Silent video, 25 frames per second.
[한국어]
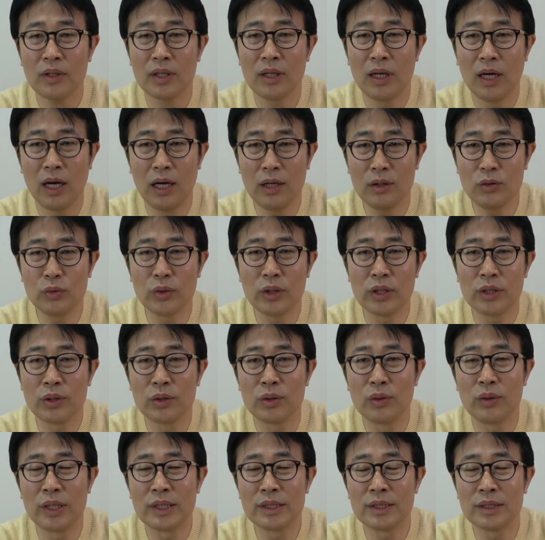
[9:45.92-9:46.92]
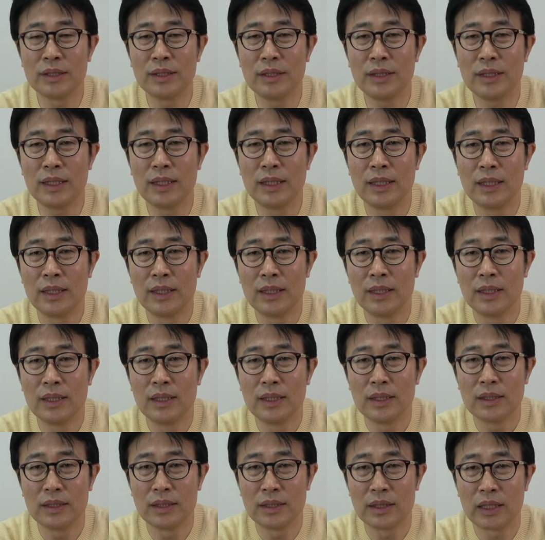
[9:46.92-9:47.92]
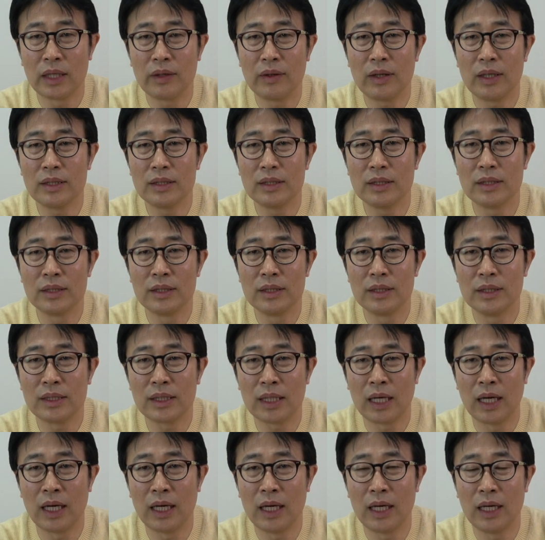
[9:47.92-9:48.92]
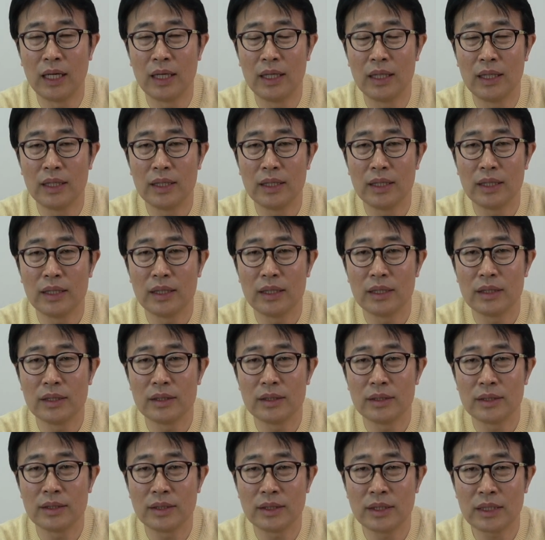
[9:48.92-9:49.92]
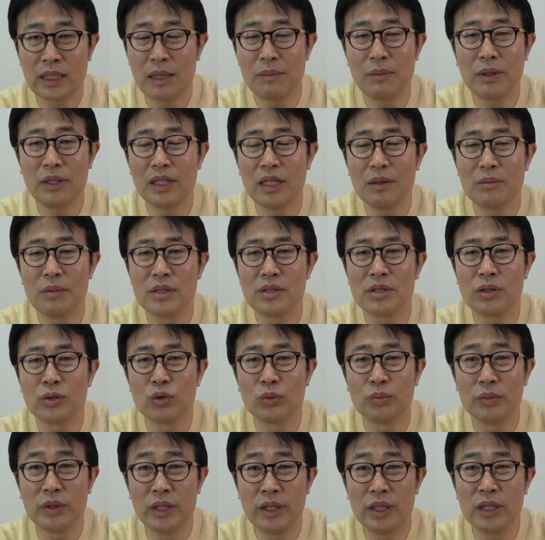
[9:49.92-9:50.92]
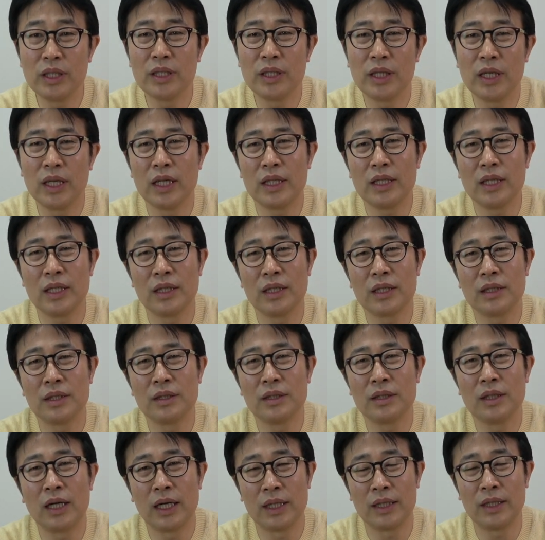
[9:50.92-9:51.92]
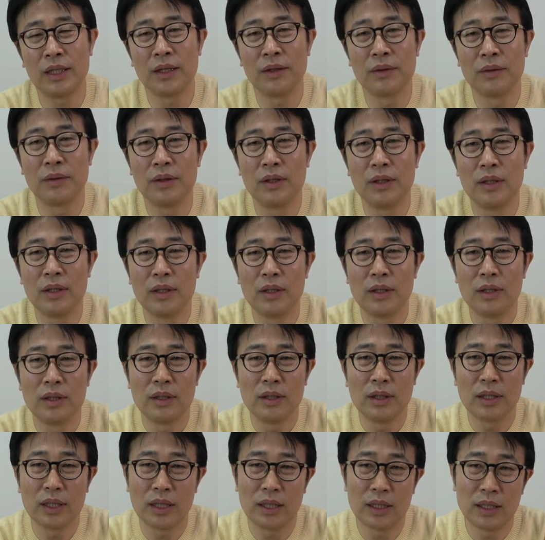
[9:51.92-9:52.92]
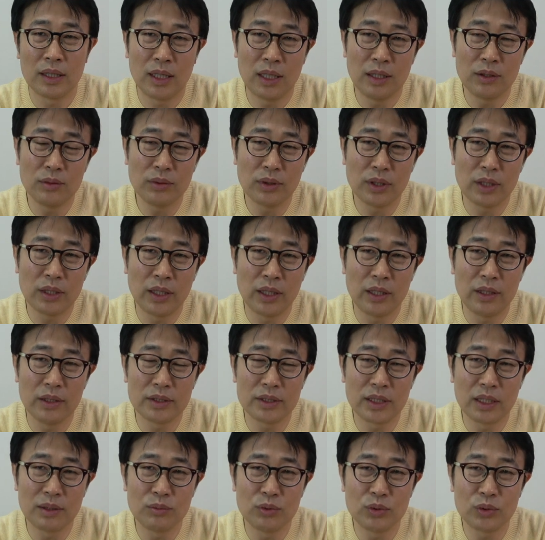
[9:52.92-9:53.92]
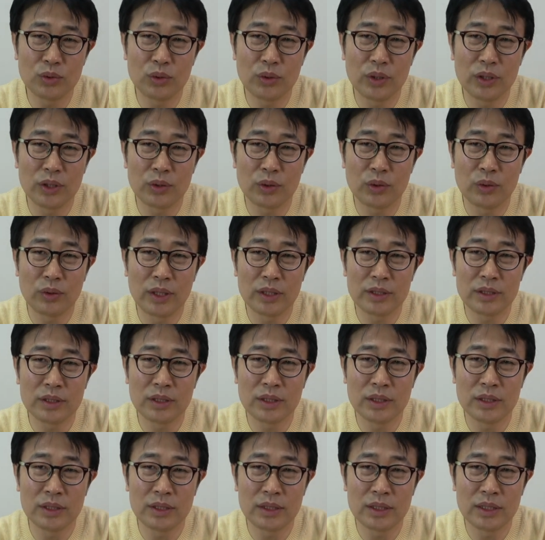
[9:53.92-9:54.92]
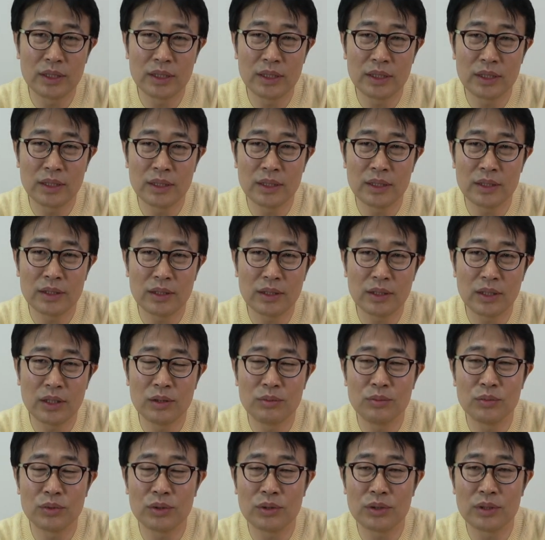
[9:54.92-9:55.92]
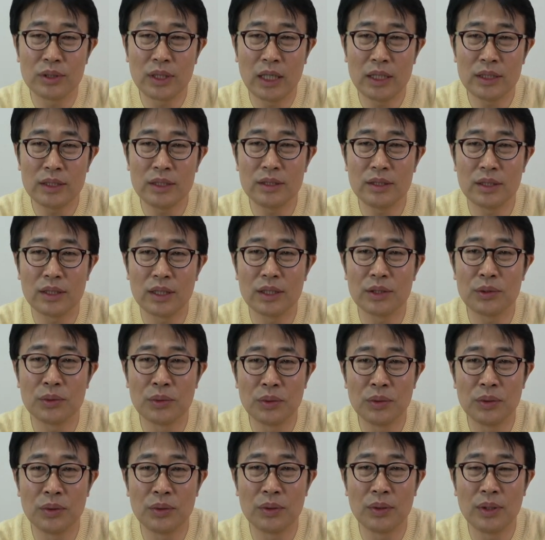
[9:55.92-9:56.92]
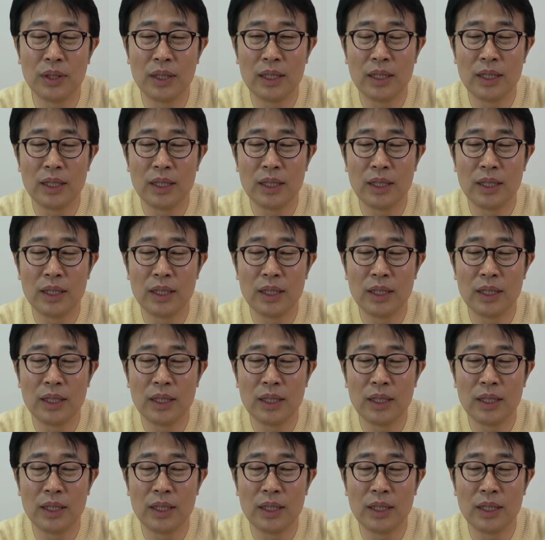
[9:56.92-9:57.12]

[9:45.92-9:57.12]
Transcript: 한국에 들어와서 그 상황들을 다 참아내면서 좀 이겨내야 될 것 같아요. 그러니까 한국의 대형 사무소에 들어와서 이제 설계 업무를 하시더라도